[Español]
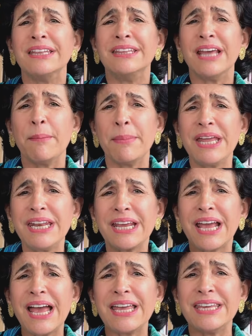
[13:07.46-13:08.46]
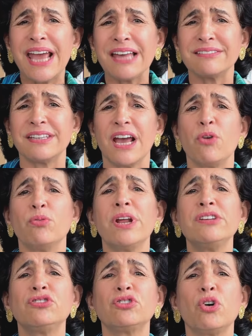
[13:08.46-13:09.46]
de América y Asia. Una
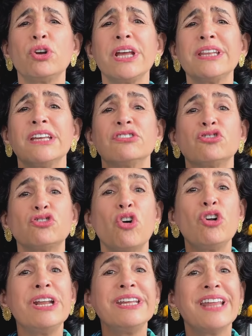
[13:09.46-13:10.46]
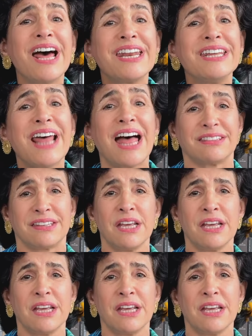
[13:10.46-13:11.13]
historia de solidaridad